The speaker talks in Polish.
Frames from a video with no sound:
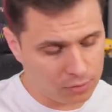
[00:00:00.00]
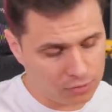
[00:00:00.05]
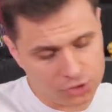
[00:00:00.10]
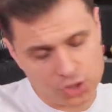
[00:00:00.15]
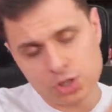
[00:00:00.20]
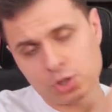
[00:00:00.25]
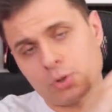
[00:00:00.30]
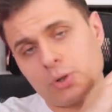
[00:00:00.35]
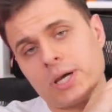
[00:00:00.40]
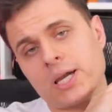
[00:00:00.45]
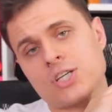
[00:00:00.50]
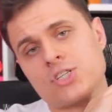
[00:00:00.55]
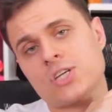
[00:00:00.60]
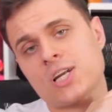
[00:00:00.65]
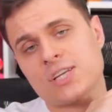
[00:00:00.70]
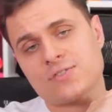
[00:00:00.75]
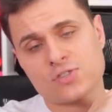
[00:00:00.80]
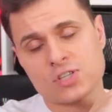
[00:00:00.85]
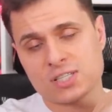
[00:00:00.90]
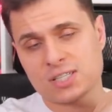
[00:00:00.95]
Dziękuję jeszcze
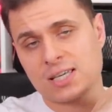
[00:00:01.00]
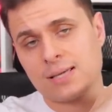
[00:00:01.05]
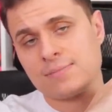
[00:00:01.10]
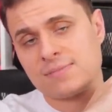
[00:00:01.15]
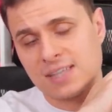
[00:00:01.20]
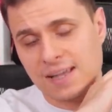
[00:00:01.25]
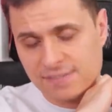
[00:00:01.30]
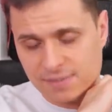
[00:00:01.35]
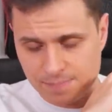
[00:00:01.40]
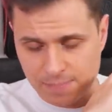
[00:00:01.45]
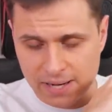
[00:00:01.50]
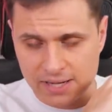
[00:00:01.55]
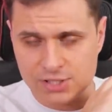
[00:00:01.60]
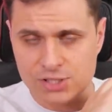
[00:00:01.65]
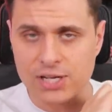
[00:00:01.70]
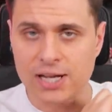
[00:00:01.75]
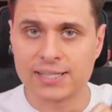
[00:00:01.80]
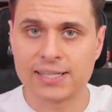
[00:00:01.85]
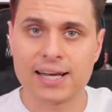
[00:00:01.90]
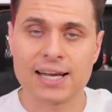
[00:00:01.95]
raz wszystkim za
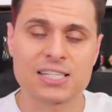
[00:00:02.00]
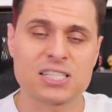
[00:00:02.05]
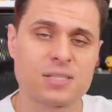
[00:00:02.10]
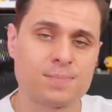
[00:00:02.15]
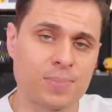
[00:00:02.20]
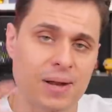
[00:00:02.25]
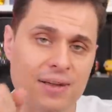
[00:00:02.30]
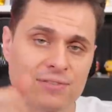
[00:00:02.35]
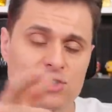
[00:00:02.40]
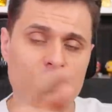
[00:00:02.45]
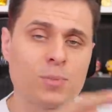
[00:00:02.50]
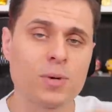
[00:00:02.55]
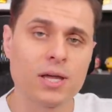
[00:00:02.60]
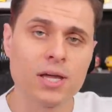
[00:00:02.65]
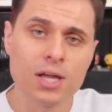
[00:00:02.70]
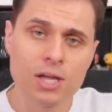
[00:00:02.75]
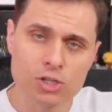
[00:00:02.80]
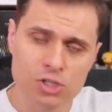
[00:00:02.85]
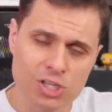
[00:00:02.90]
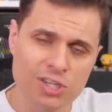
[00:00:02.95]
wsparcie, a teraz sprawdźmy,
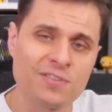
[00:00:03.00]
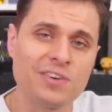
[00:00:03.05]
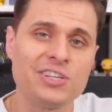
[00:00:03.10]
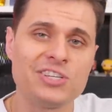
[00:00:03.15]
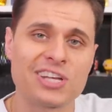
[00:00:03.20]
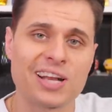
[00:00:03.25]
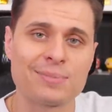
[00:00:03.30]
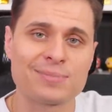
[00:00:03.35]
czy wyjdzie nam